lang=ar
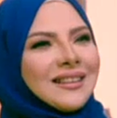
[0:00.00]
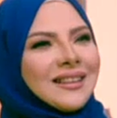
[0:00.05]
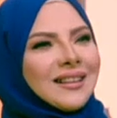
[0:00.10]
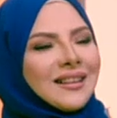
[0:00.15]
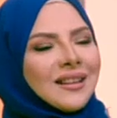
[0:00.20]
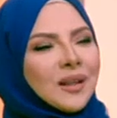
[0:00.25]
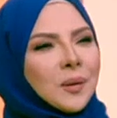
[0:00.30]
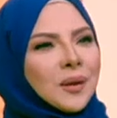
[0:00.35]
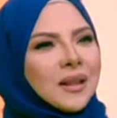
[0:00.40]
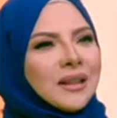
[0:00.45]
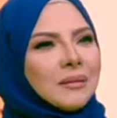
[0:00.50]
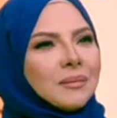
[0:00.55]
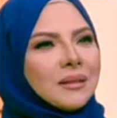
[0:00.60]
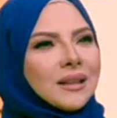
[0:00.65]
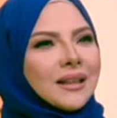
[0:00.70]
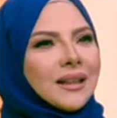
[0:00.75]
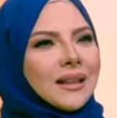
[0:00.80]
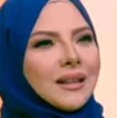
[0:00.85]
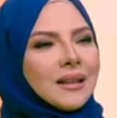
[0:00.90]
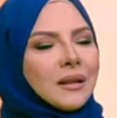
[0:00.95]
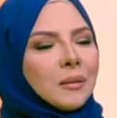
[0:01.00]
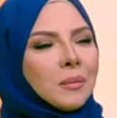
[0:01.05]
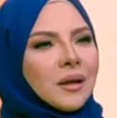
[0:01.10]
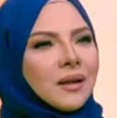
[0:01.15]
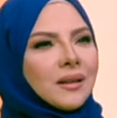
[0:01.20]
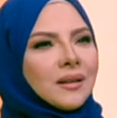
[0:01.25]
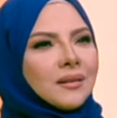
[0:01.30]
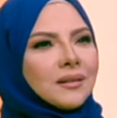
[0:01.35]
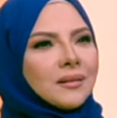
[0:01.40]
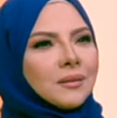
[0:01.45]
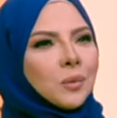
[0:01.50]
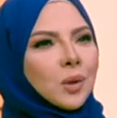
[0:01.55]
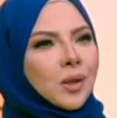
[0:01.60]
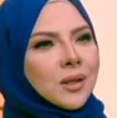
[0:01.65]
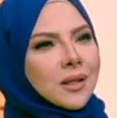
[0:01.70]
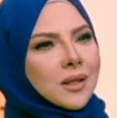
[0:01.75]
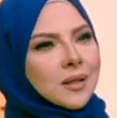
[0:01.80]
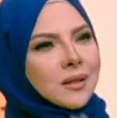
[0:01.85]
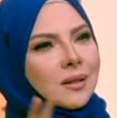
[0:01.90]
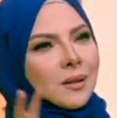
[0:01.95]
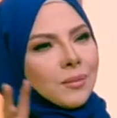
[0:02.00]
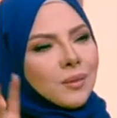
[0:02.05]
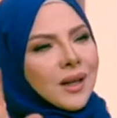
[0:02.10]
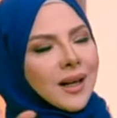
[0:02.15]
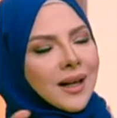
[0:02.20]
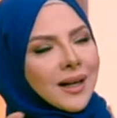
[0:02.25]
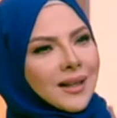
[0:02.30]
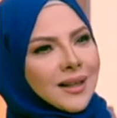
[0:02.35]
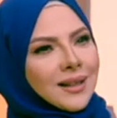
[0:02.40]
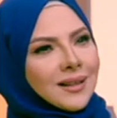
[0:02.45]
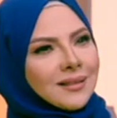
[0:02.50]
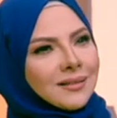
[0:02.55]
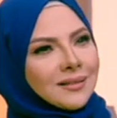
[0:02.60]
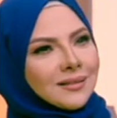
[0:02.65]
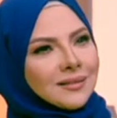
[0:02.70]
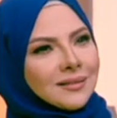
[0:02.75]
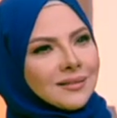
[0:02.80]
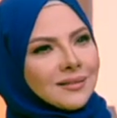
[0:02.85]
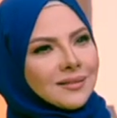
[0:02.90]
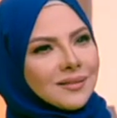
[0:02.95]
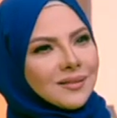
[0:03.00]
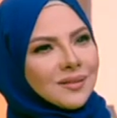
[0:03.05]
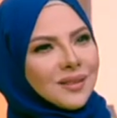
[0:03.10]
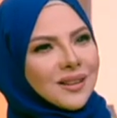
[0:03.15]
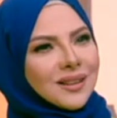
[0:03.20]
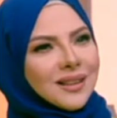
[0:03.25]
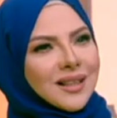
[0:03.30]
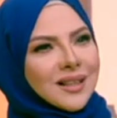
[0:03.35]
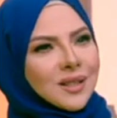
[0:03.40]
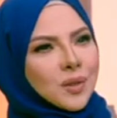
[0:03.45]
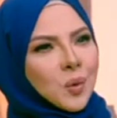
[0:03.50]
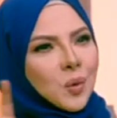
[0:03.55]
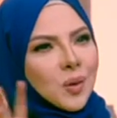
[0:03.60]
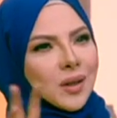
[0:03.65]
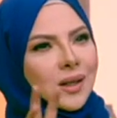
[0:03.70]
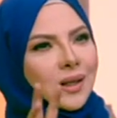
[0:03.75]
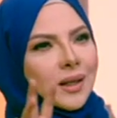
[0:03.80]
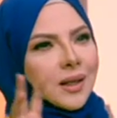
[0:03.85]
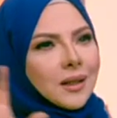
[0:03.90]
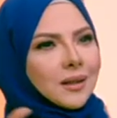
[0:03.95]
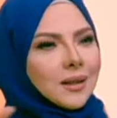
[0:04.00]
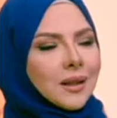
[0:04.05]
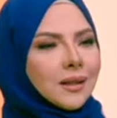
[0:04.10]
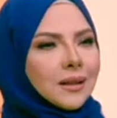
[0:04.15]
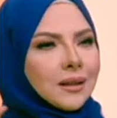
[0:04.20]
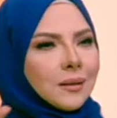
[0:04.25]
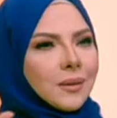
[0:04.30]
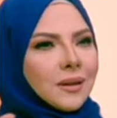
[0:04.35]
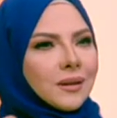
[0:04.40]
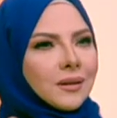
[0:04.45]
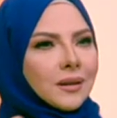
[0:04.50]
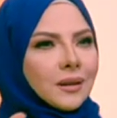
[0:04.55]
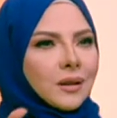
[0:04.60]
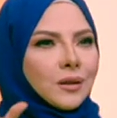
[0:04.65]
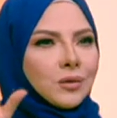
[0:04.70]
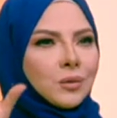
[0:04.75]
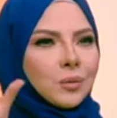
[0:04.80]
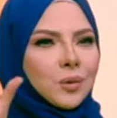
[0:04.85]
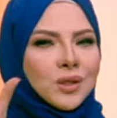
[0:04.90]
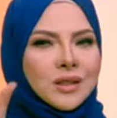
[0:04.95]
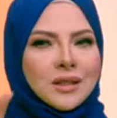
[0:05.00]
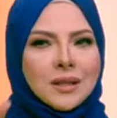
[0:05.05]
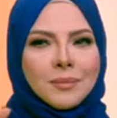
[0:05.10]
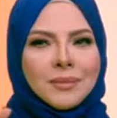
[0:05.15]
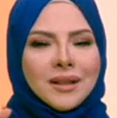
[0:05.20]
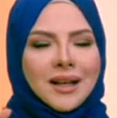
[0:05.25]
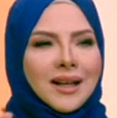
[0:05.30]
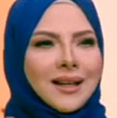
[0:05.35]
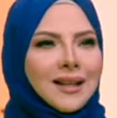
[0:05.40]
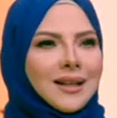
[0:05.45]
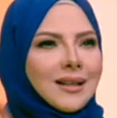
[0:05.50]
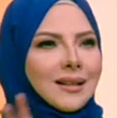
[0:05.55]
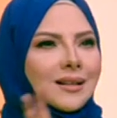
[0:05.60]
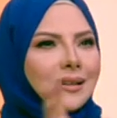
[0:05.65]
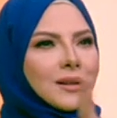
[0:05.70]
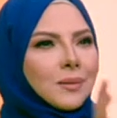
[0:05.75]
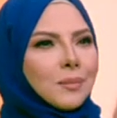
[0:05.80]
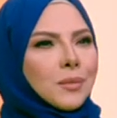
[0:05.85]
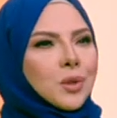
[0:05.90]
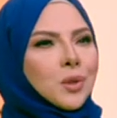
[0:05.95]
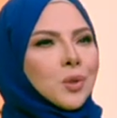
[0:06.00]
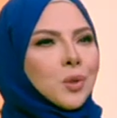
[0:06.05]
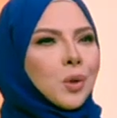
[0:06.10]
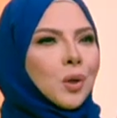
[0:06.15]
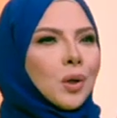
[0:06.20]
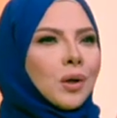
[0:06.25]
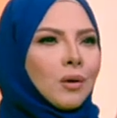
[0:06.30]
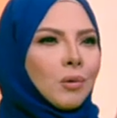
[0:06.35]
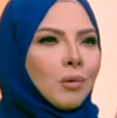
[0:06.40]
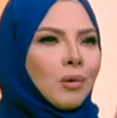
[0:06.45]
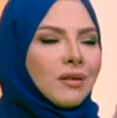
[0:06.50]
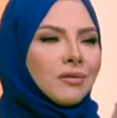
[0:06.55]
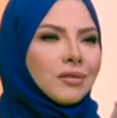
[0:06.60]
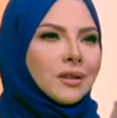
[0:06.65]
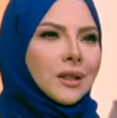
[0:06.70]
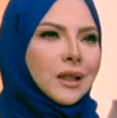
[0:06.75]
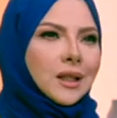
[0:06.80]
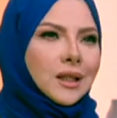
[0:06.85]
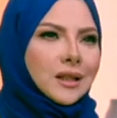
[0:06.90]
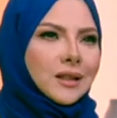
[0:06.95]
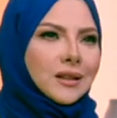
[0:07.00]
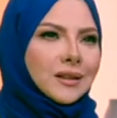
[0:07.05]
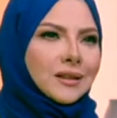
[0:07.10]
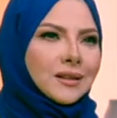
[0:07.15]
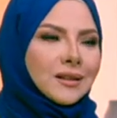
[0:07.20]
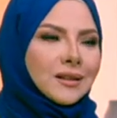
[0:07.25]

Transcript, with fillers: كده لو احنا بنتكلم عن مؤسسه نبض الحياه فالناس كلها تقريبا يعرفوا مؤسسه نبض الحياه مشروع وقف النخيل